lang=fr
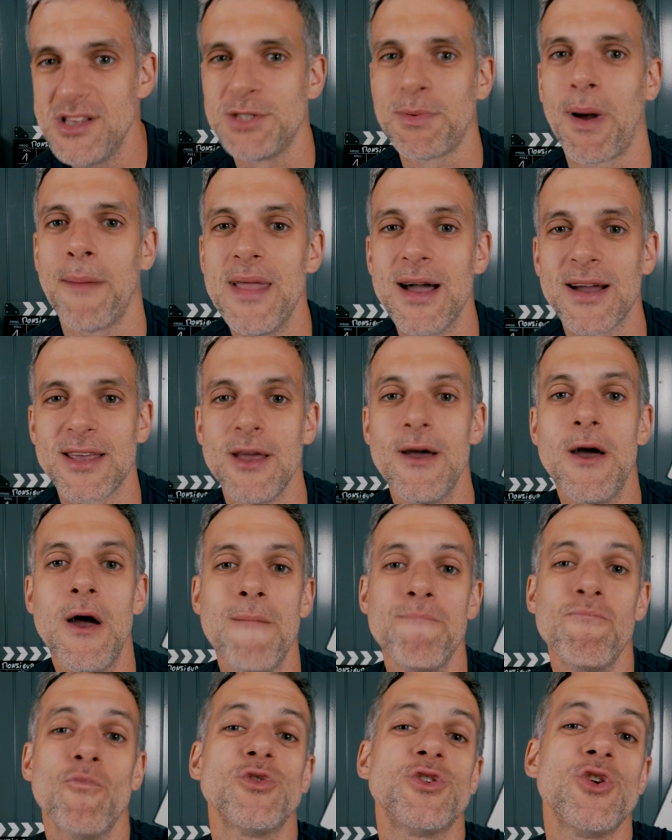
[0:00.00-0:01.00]
j'aimerais bien qu'il y ait
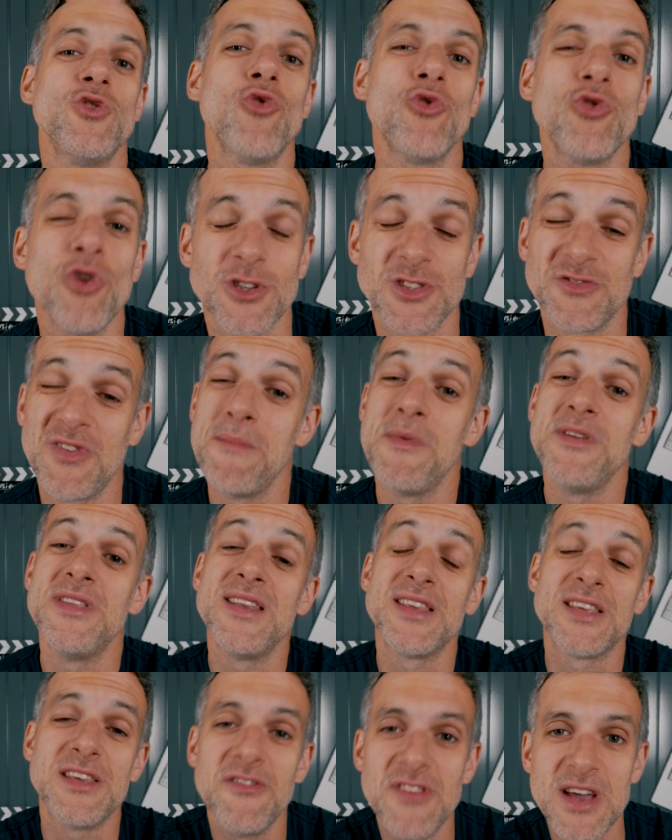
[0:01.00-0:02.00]
aussi une audience
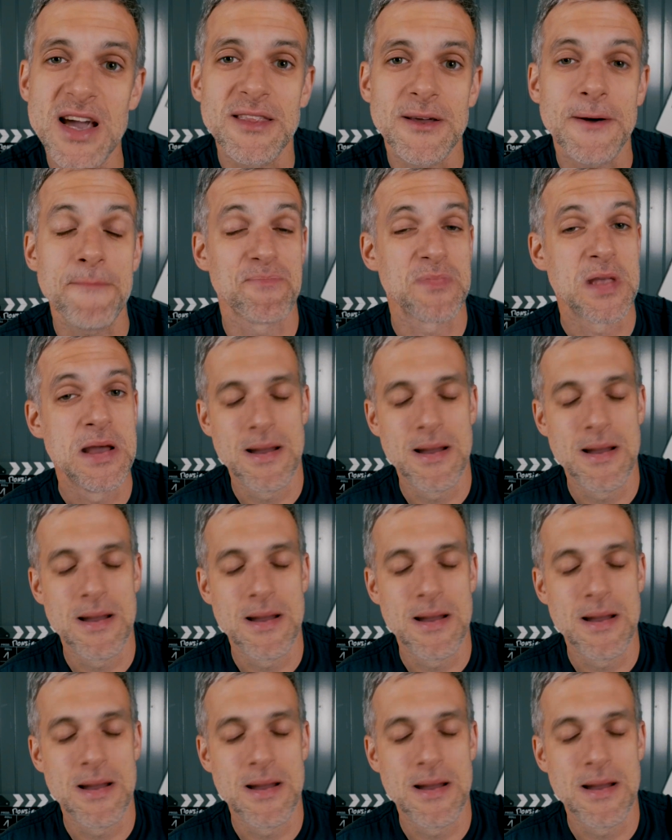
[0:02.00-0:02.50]
féminine qui vienne, hein,